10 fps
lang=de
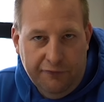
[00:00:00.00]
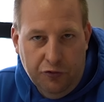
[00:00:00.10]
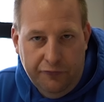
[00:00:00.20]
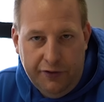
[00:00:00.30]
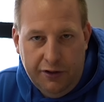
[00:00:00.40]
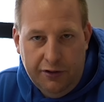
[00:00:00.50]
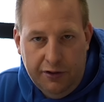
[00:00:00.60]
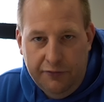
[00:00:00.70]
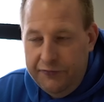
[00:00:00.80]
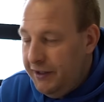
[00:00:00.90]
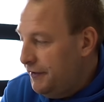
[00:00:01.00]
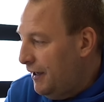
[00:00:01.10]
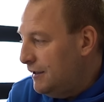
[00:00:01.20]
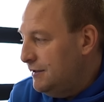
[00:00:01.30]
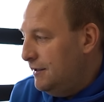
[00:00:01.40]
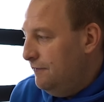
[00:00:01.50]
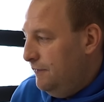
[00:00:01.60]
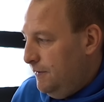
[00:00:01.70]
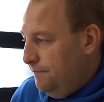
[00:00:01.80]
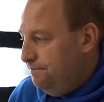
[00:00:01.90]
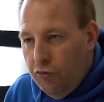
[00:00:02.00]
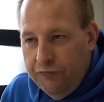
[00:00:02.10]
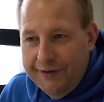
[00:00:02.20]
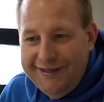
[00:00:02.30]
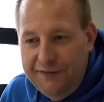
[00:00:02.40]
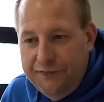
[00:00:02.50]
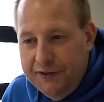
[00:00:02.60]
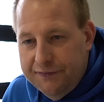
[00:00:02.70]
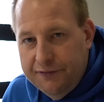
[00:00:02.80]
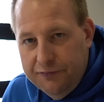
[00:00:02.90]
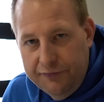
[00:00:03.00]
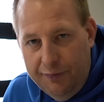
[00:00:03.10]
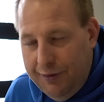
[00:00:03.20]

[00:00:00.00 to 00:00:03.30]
wo wir wieder dran gehen werden. Unser G40, unser